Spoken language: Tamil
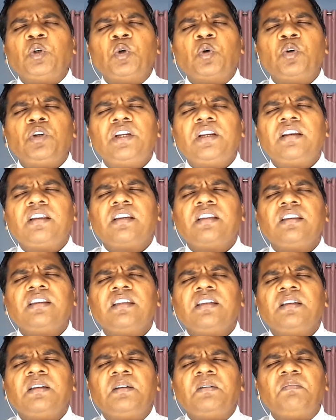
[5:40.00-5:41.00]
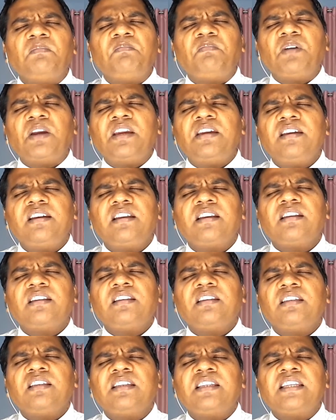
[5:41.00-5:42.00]
நோயிலிருந்து
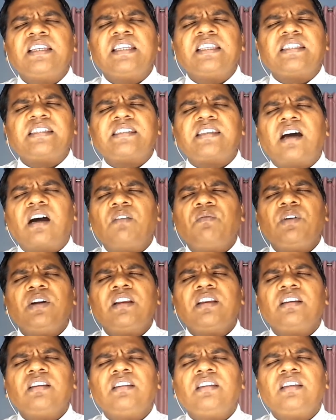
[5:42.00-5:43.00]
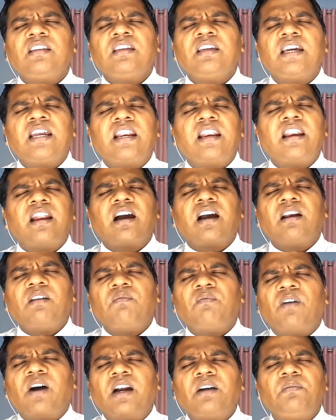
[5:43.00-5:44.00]
பேயிலிருந்து சாவிலிருந்து நாங்கள்
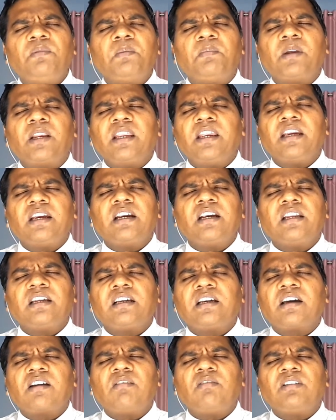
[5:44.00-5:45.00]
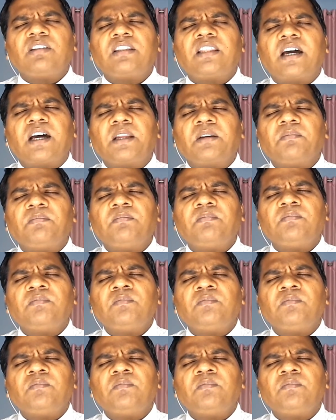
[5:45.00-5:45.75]
வாழ்வு பெற எங்களுக்கு அருள் தாரும்